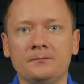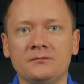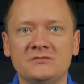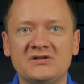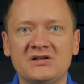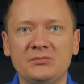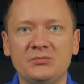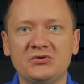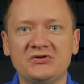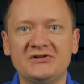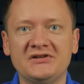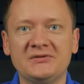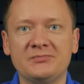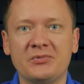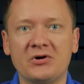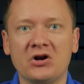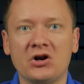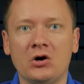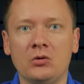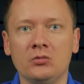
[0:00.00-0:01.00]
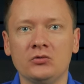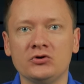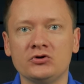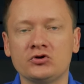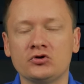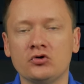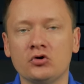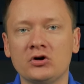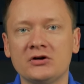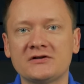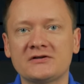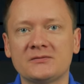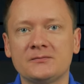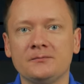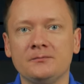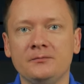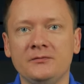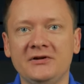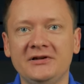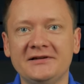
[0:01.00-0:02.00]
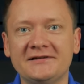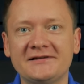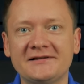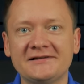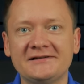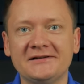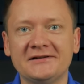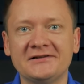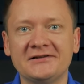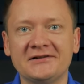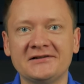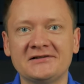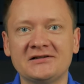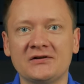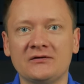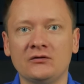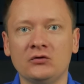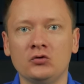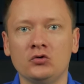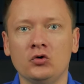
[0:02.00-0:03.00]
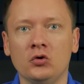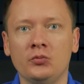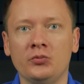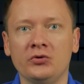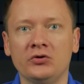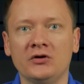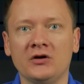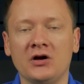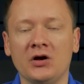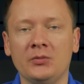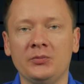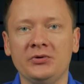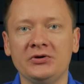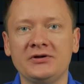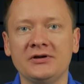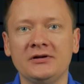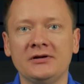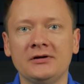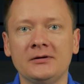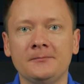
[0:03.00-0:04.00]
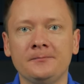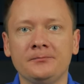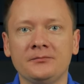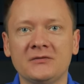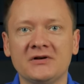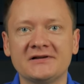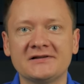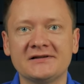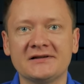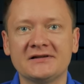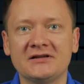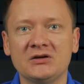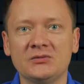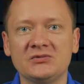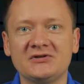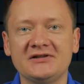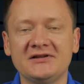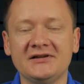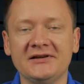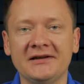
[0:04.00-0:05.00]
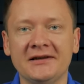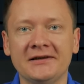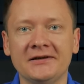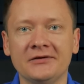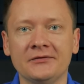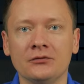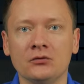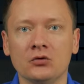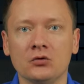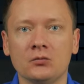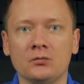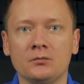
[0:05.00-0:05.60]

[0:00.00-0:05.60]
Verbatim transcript: Запустить программу еще раз или создать резервную копию накопителя, а затем стереть его.